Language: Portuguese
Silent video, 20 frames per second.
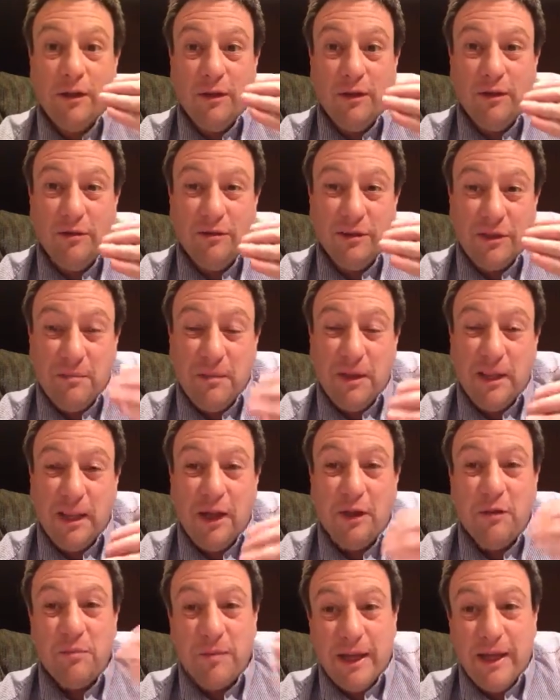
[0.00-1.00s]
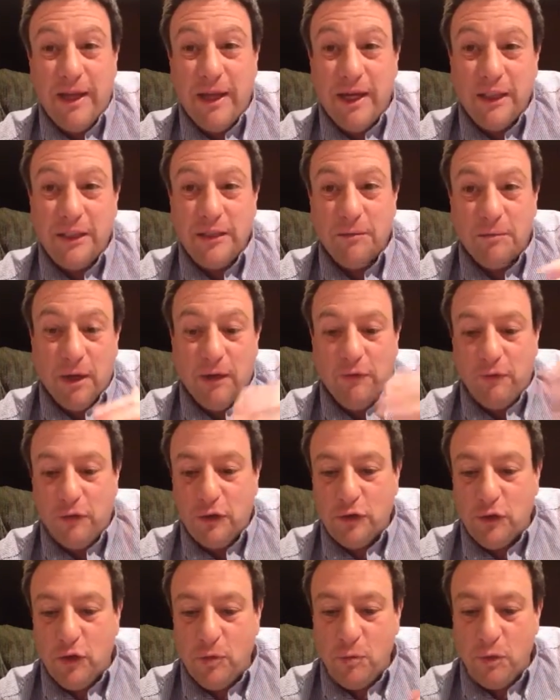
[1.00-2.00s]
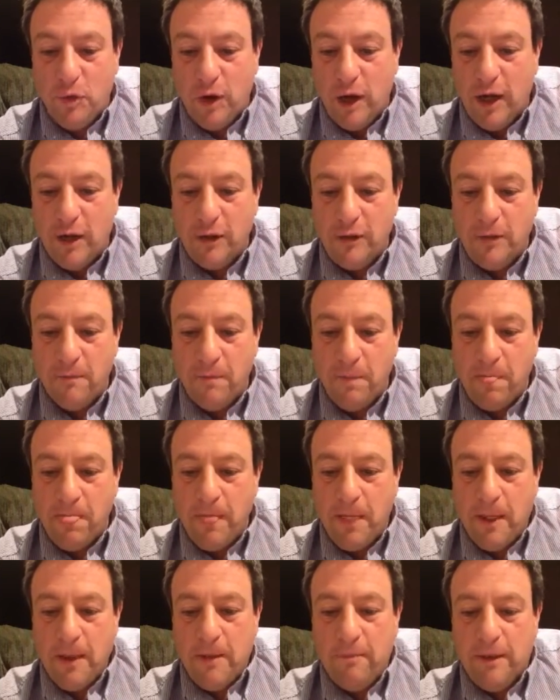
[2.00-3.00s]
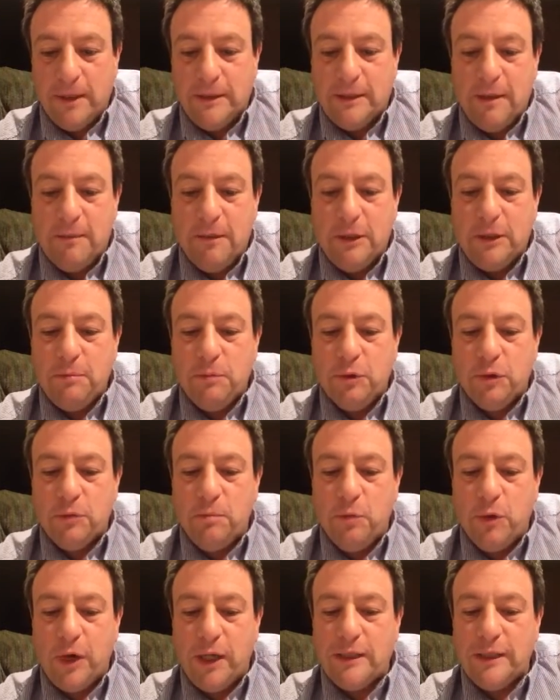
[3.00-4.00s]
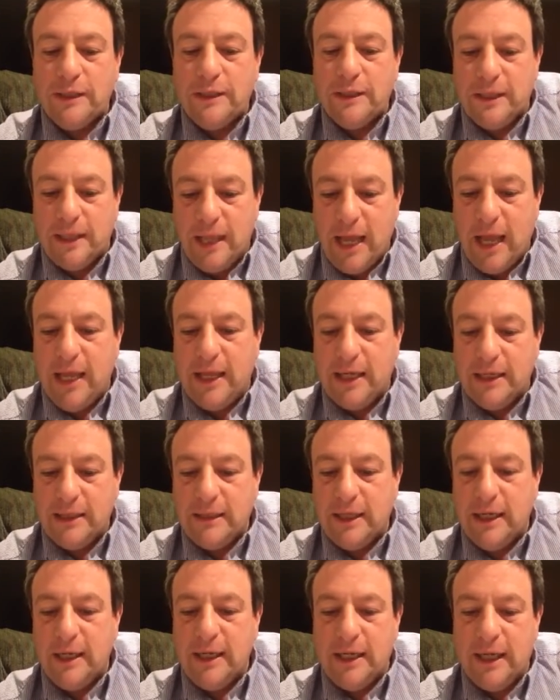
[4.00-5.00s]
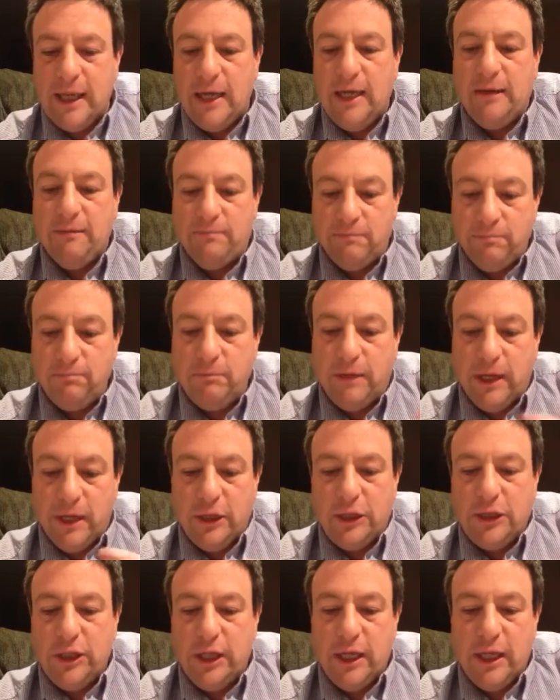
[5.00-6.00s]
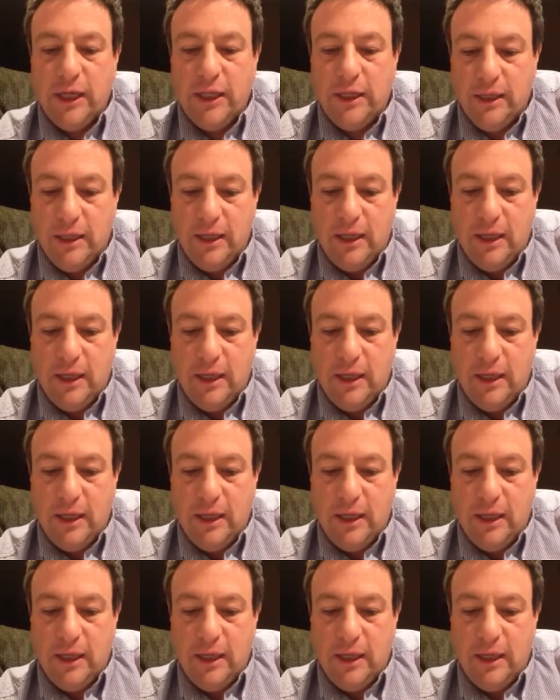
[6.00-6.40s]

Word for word: no cemitério de uma igreja, porque ele foi excomungado basicamente por, por essas ideias, né, que ele que ele tinha que,